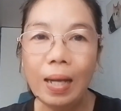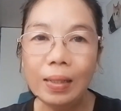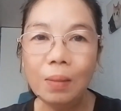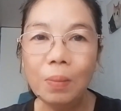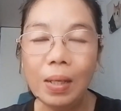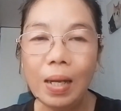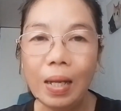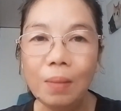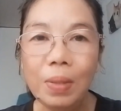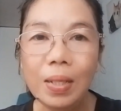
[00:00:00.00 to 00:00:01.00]
ating mga
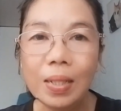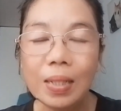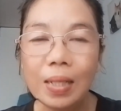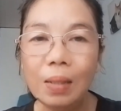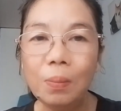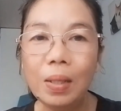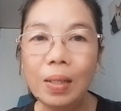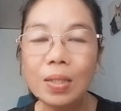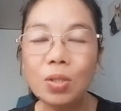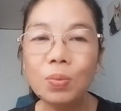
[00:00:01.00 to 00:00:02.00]
kaibigan, sa ating
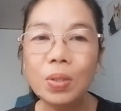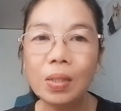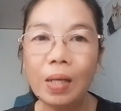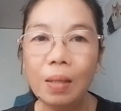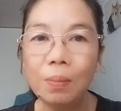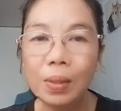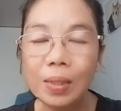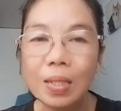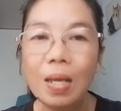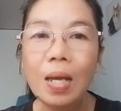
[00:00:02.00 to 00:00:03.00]
mga
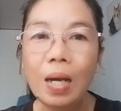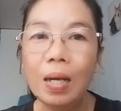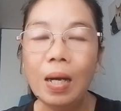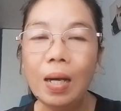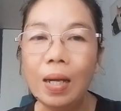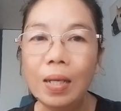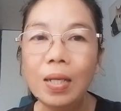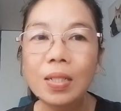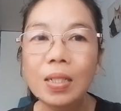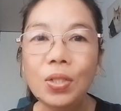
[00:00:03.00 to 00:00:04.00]
subscribers. Ah,
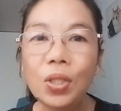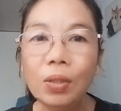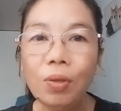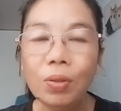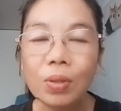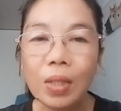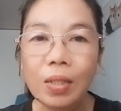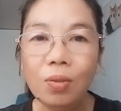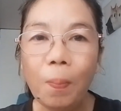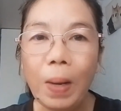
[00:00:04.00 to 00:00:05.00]
sinishare ko ito sa
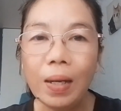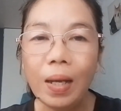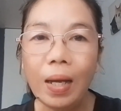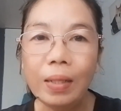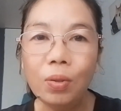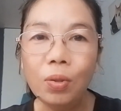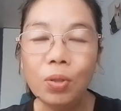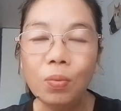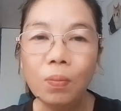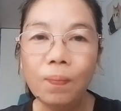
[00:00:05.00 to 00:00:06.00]
inyo para kayo
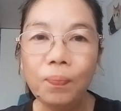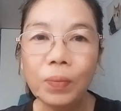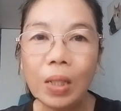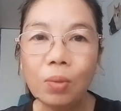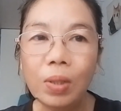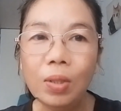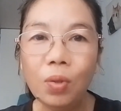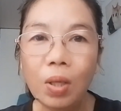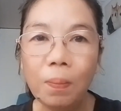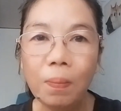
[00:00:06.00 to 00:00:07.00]
yung katulad
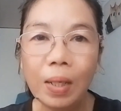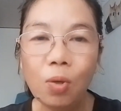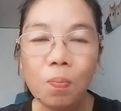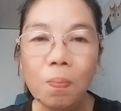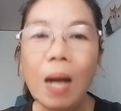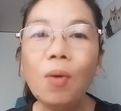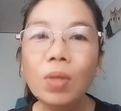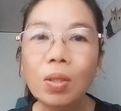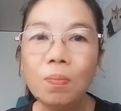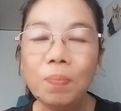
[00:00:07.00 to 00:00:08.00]
ko na nag,
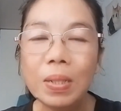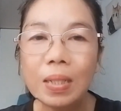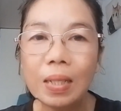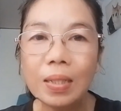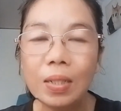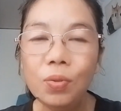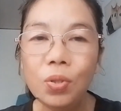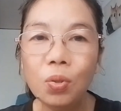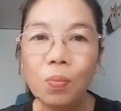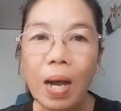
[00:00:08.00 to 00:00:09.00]
bagong nagumpisa sa
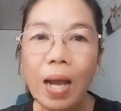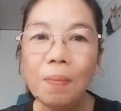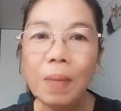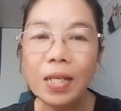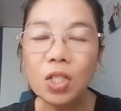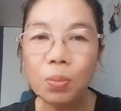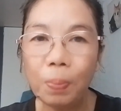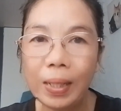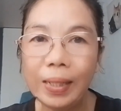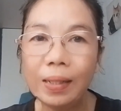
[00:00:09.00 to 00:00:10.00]
YouTube ay
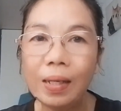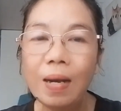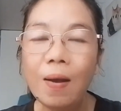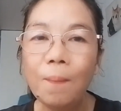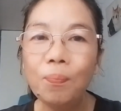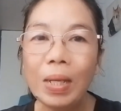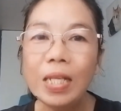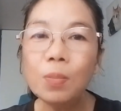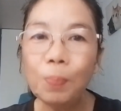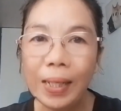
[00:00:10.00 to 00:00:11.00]
ma-inspire.
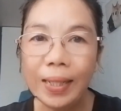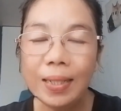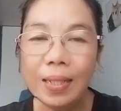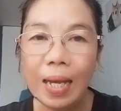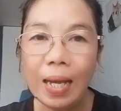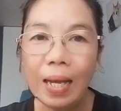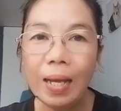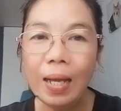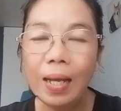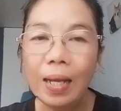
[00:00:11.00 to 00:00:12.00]
Ma-inspired
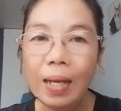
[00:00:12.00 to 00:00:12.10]
na